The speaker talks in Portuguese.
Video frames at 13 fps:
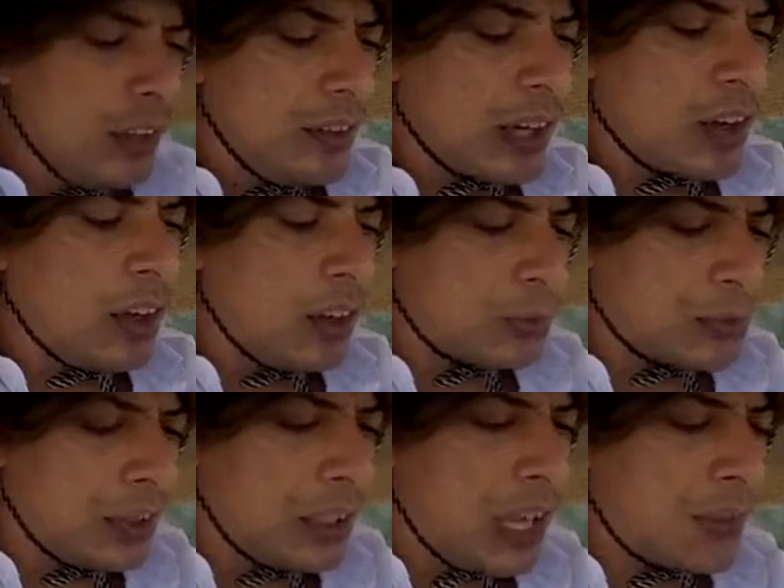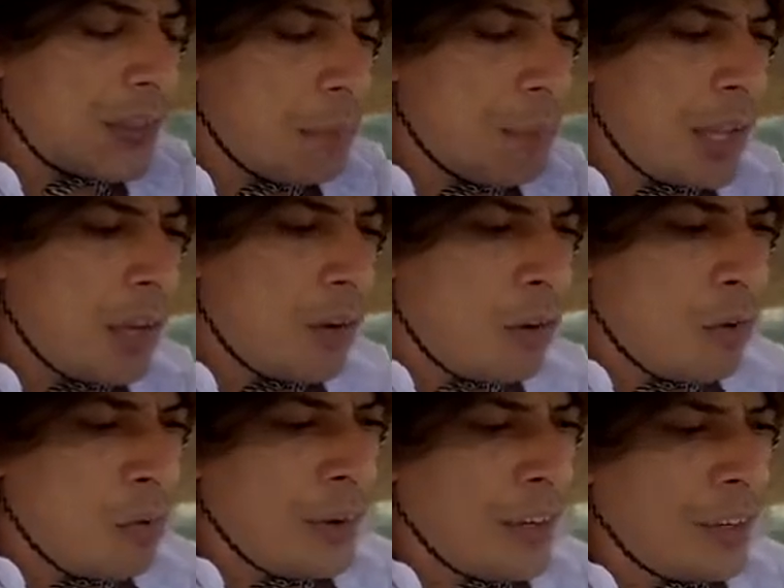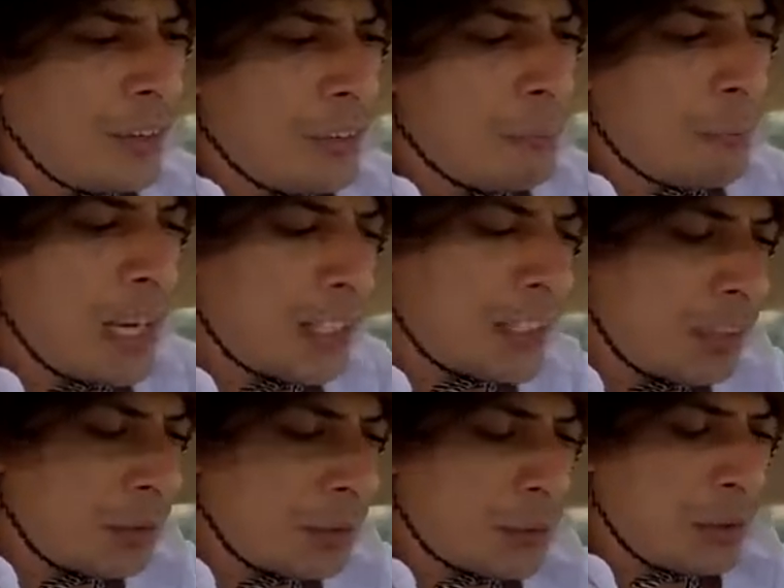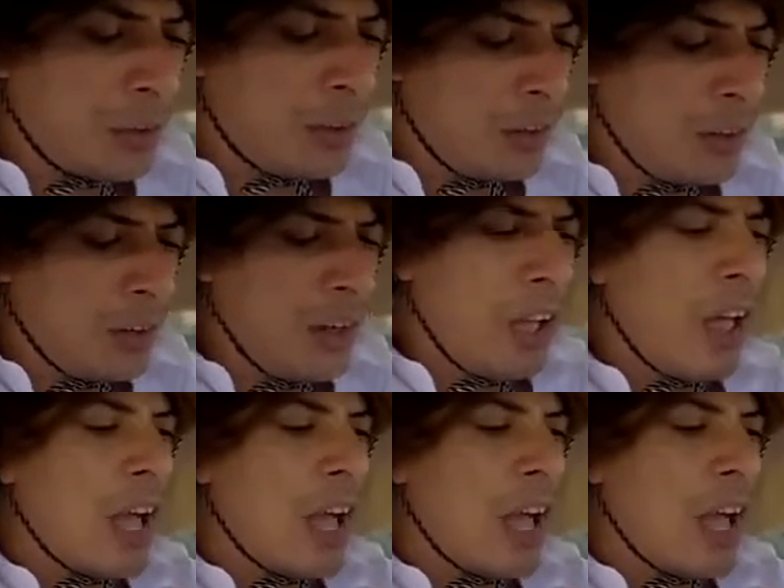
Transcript: Nego, o sinal tá meio ruim, parece que não tô...